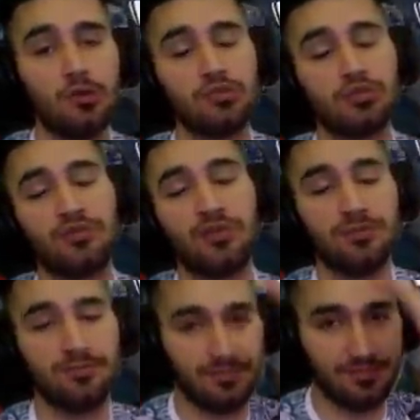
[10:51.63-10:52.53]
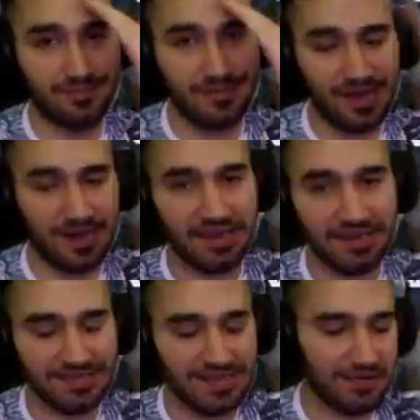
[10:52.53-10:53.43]
ونشوفكم على
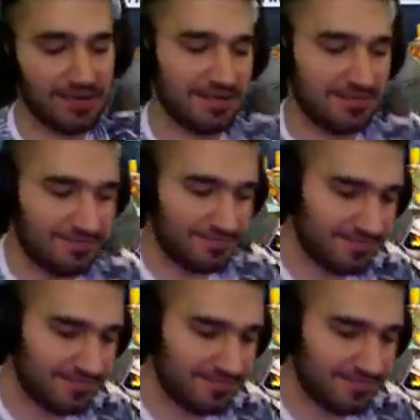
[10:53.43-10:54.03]
خير سلامات